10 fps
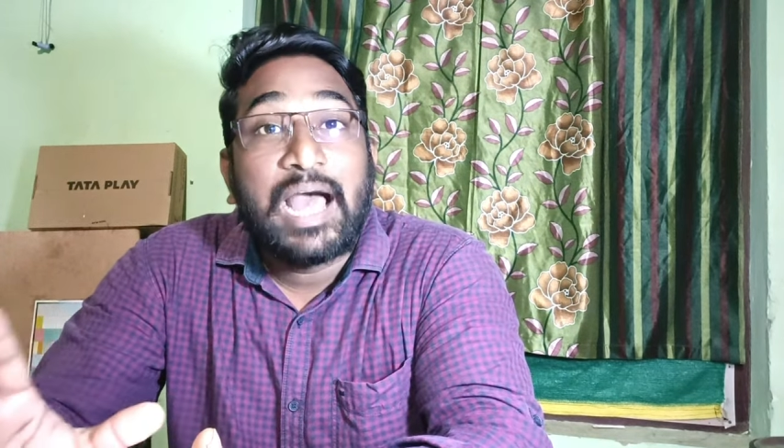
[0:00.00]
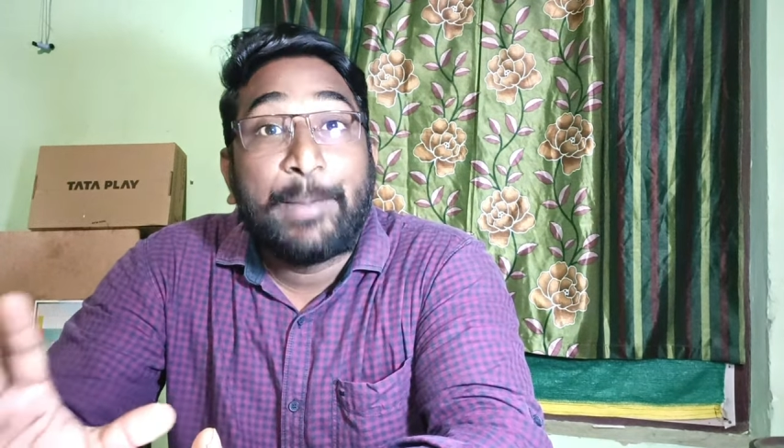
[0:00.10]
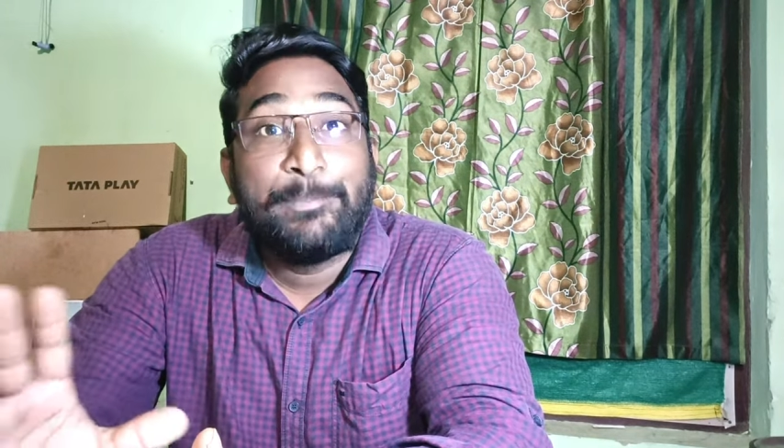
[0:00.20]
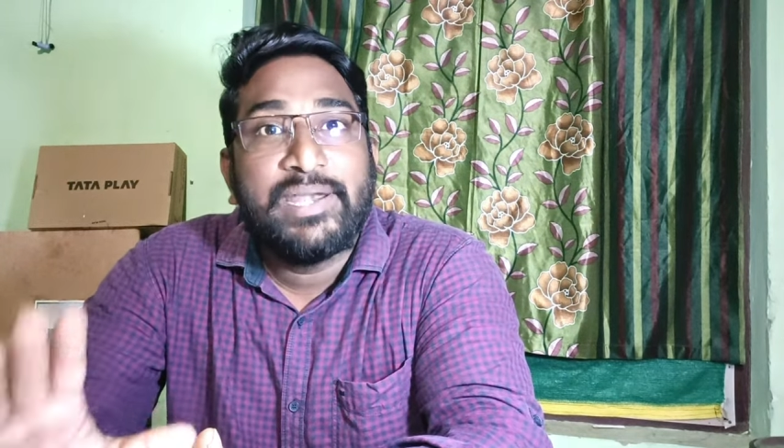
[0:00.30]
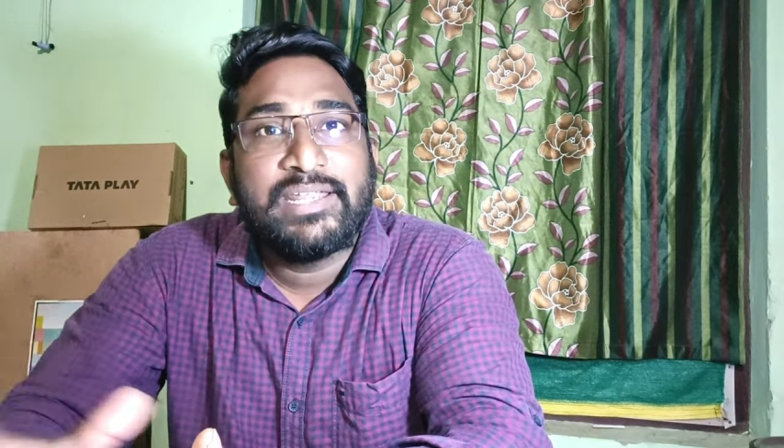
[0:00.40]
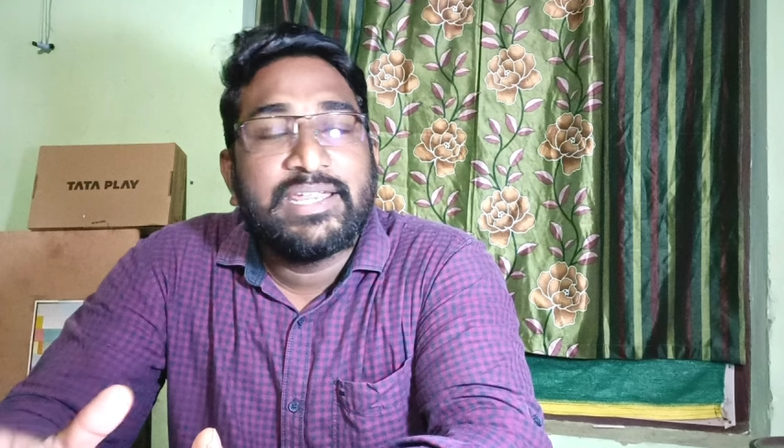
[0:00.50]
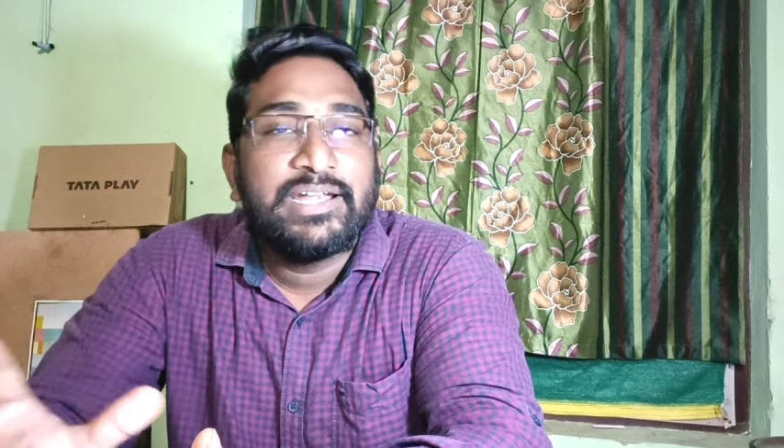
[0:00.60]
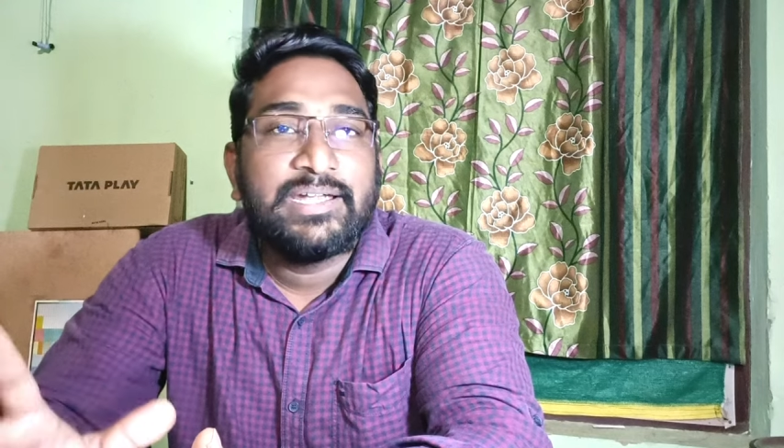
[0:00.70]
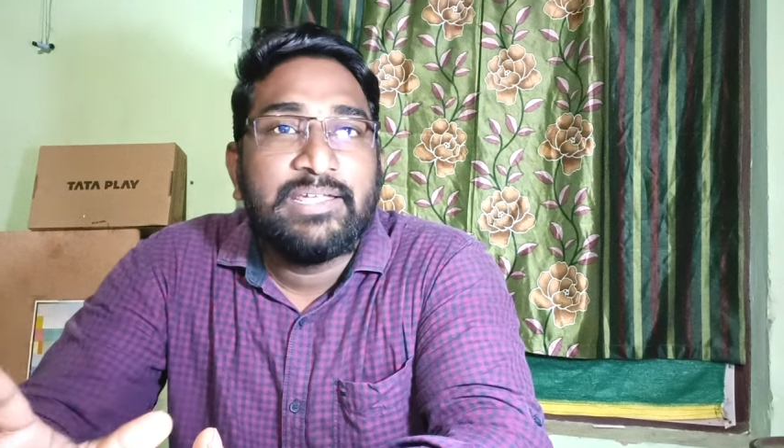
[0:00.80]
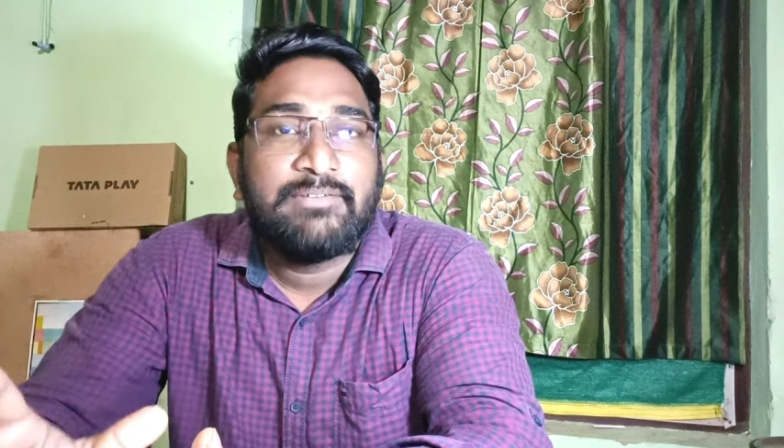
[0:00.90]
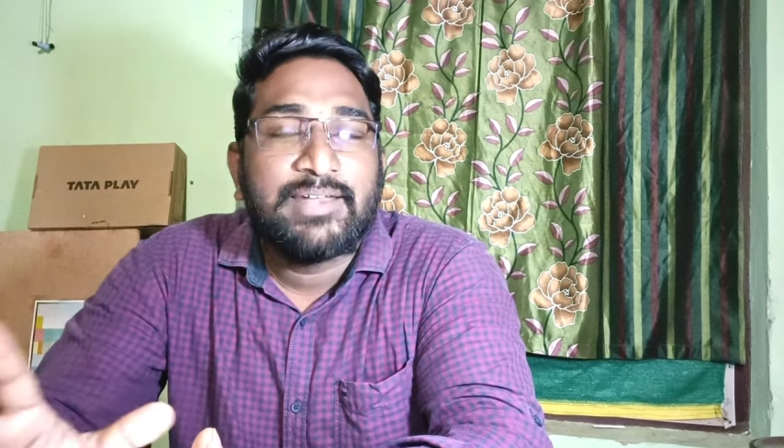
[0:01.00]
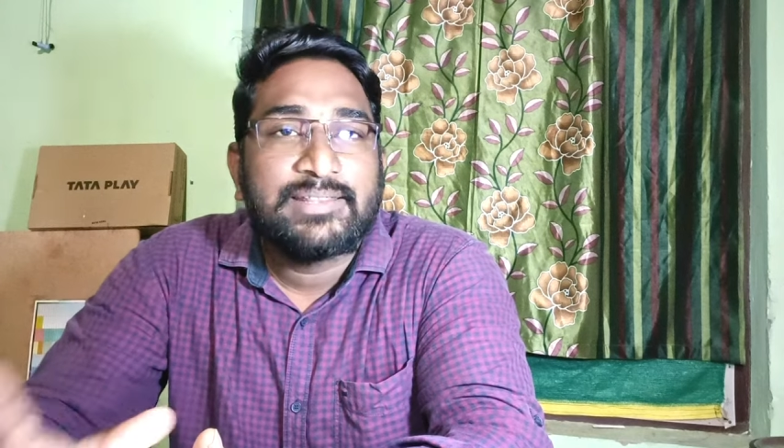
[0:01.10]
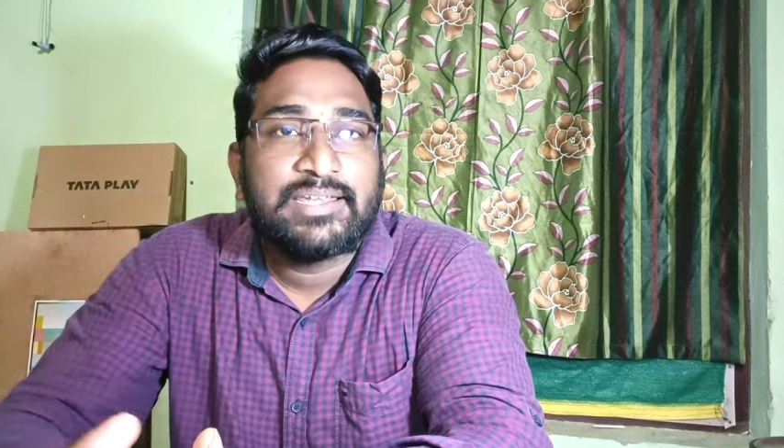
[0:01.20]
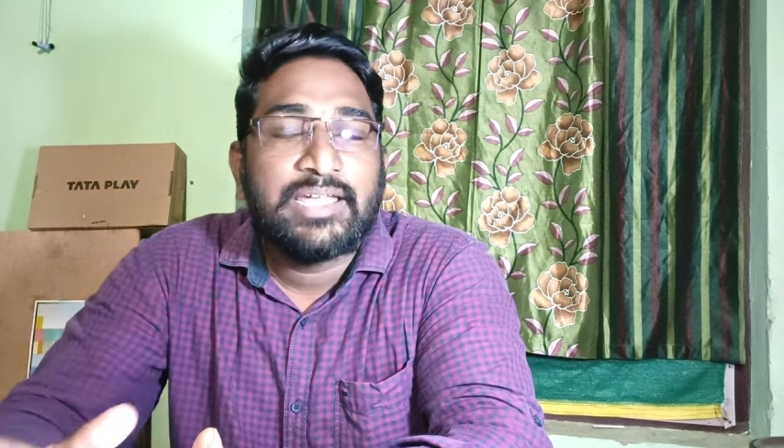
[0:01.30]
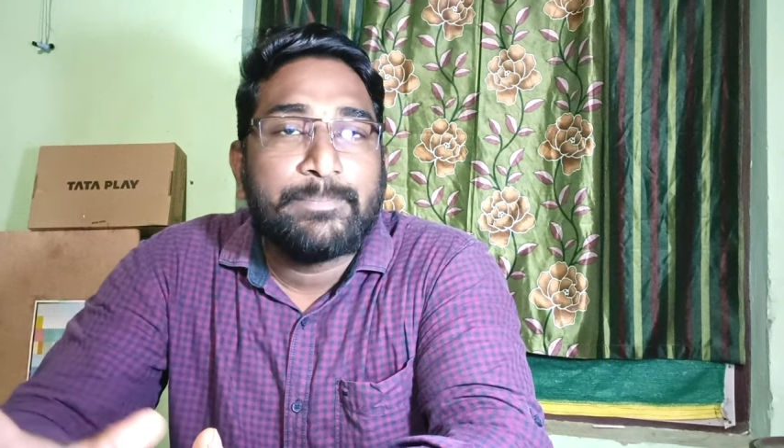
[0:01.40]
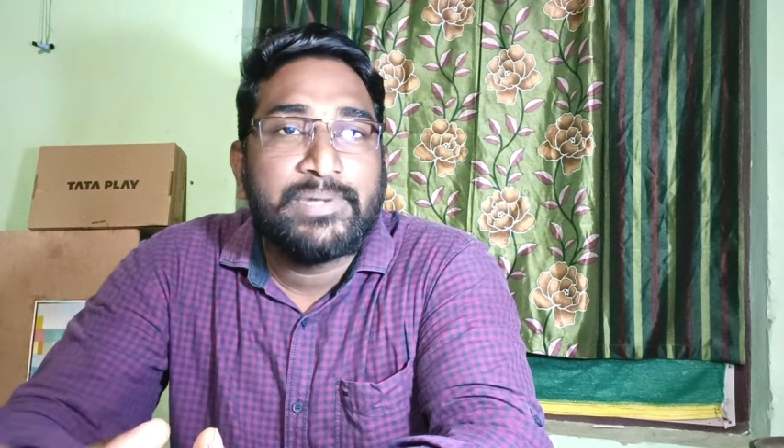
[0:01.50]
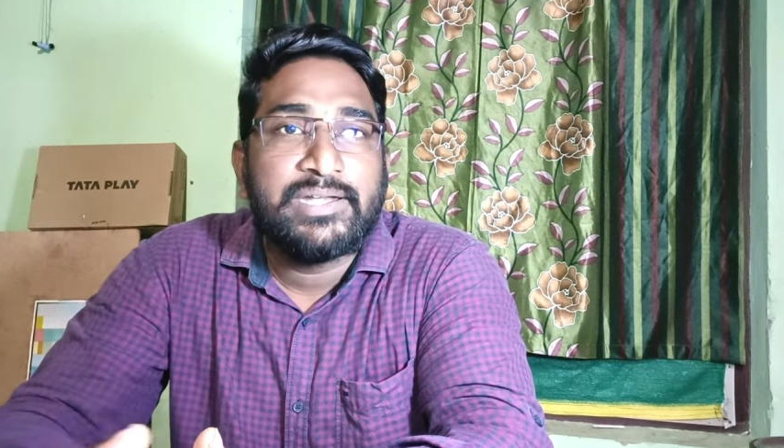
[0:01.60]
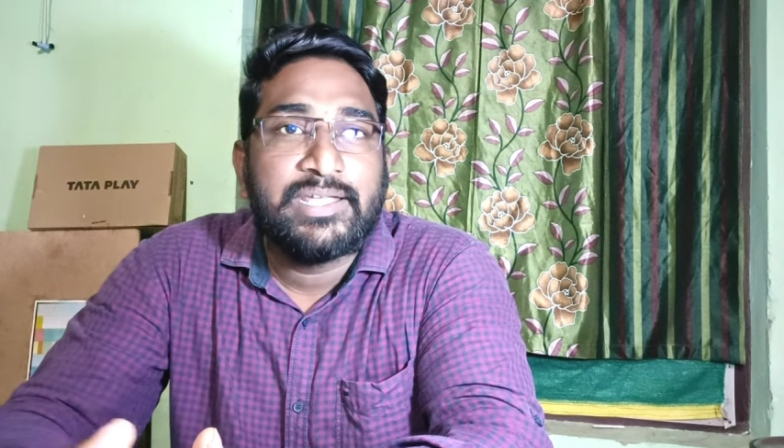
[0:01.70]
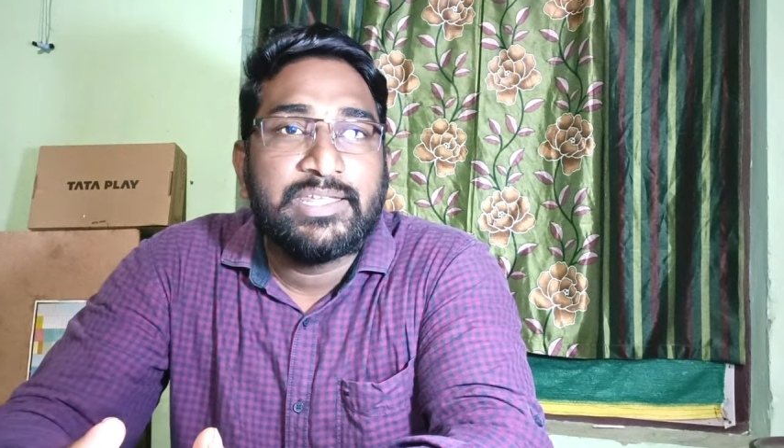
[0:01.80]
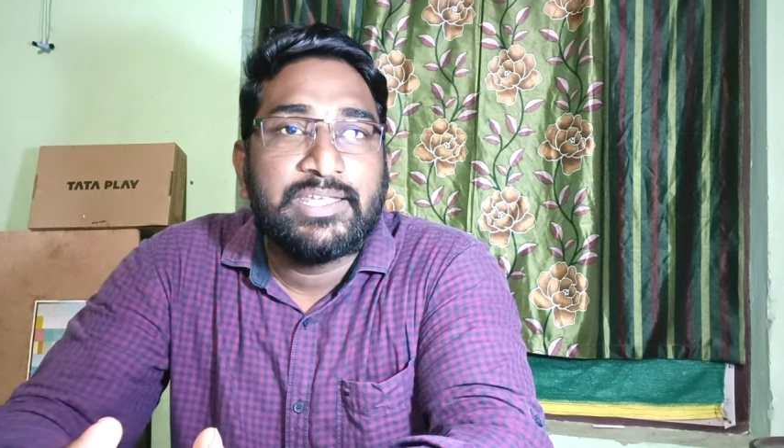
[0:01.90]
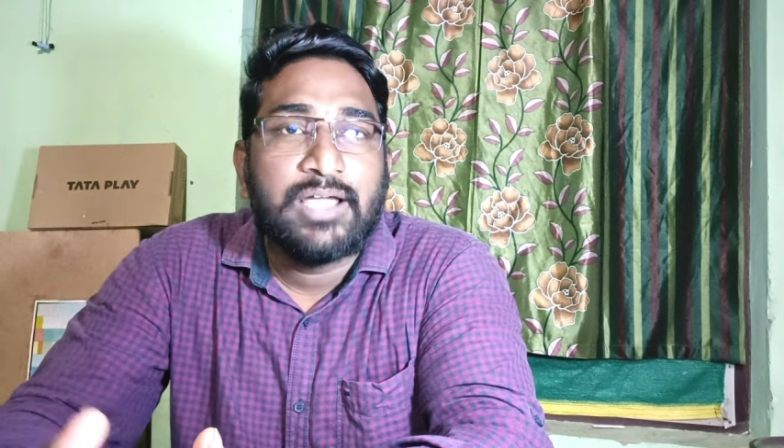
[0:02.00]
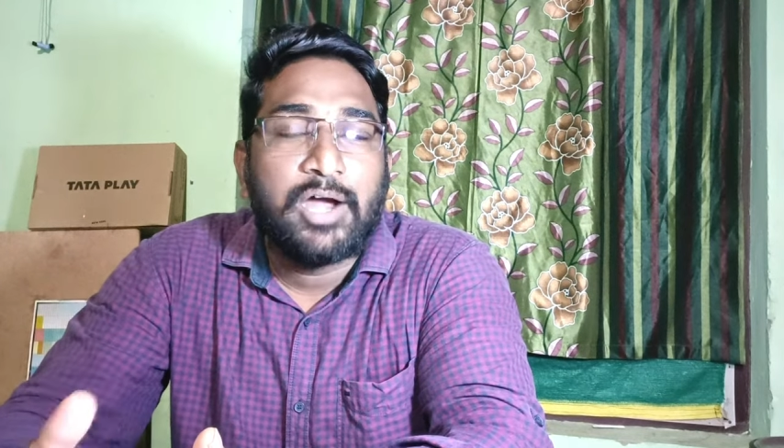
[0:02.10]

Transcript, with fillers: అప్డేట్ అయ్యండి వాళ్ళందరికీ అప్డేట్ అయినాయి